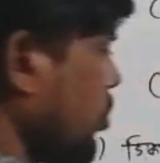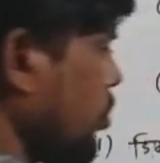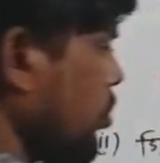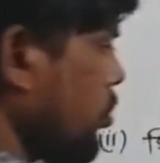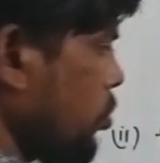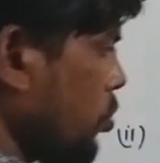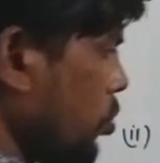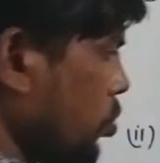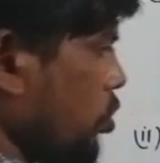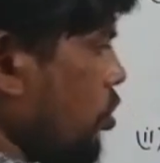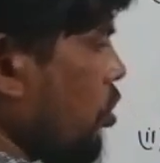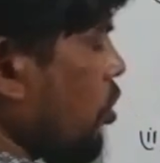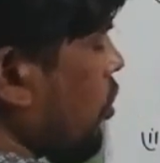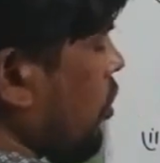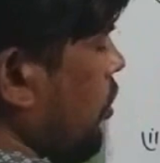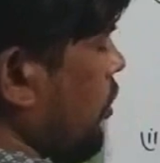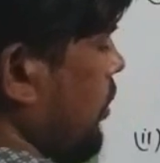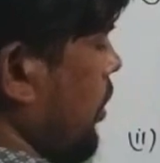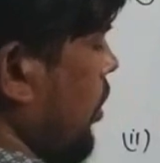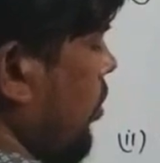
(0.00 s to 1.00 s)
যদি যুক্ত
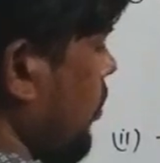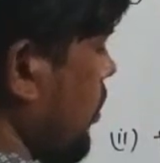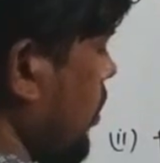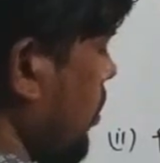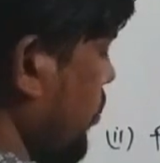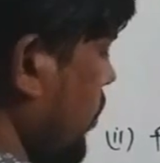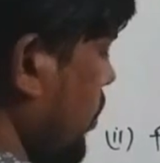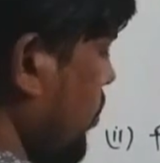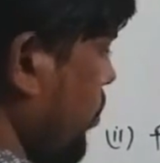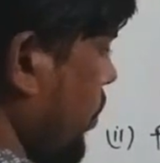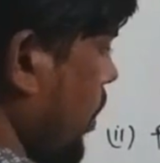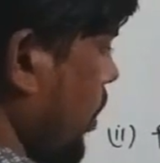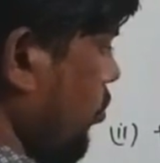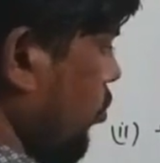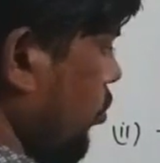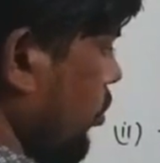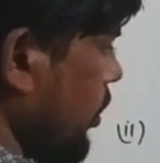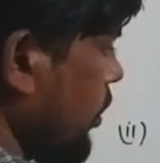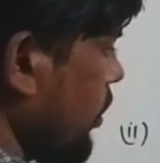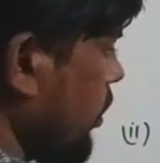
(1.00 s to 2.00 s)
হয় তাহলে আমরা পাবো
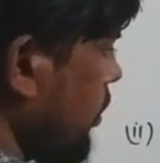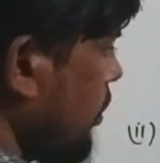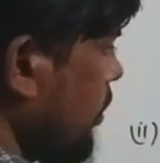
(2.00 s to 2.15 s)
কি